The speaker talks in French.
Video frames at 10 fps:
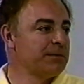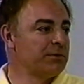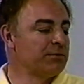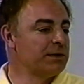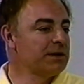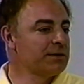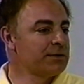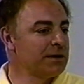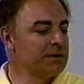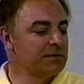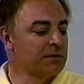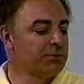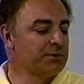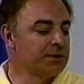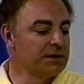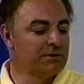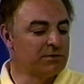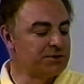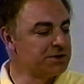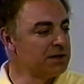Donc voilà un exemple, on est allé
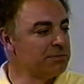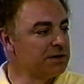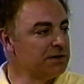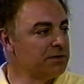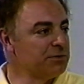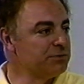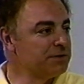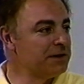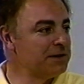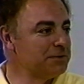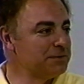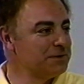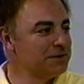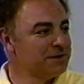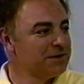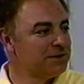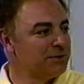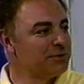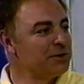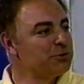se loger à Brive, à Ussel. Euh,